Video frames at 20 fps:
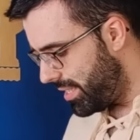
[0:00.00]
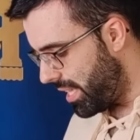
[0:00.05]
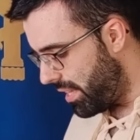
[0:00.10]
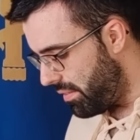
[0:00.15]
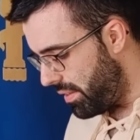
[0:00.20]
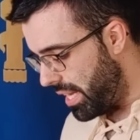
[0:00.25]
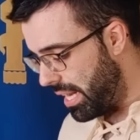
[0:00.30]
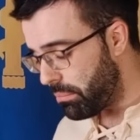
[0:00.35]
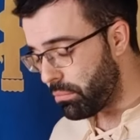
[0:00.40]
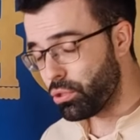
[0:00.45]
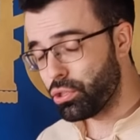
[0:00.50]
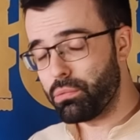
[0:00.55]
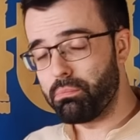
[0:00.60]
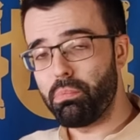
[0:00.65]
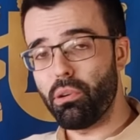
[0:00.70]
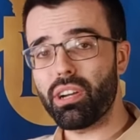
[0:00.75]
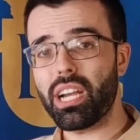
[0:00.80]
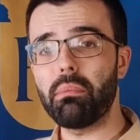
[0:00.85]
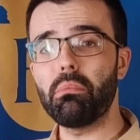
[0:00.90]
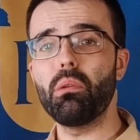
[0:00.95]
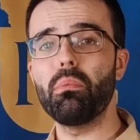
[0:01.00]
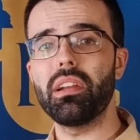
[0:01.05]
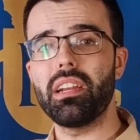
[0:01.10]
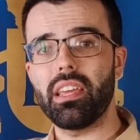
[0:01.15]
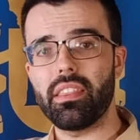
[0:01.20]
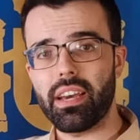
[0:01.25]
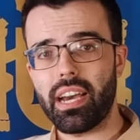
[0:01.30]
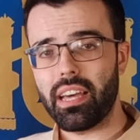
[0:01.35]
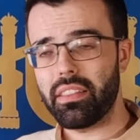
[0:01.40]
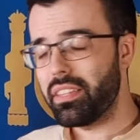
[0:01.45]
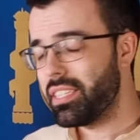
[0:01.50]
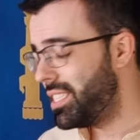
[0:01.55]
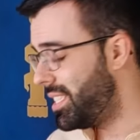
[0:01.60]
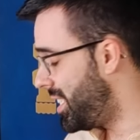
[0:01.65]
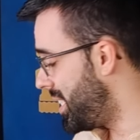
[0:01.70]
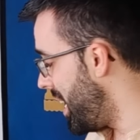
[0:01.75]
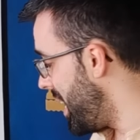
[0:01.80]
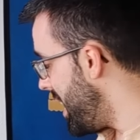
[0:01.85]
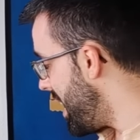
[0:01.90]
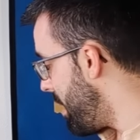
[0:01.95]
tendríamos poca movilidad,
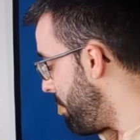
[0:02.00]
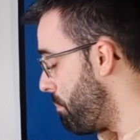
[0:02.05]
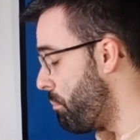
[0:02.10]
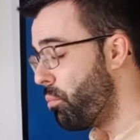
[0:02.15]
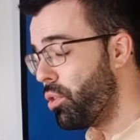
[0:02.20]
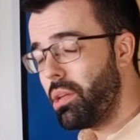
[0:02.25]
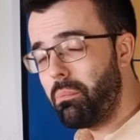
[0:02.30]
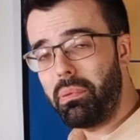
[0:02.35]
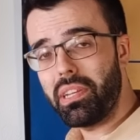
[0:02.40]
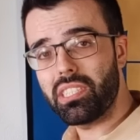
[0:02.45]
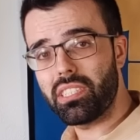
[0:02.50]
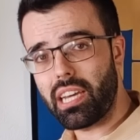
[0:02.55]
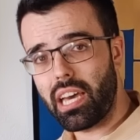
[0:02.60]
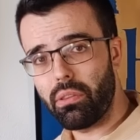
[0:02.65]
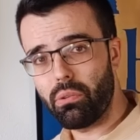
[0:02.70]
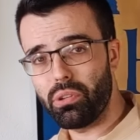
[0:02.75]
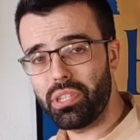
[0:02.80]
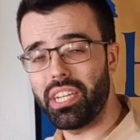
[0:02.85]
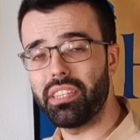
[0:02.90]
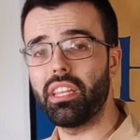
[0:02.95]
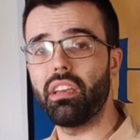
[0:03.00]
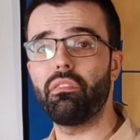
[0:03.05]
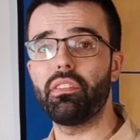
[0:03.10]
sería muy pesado y en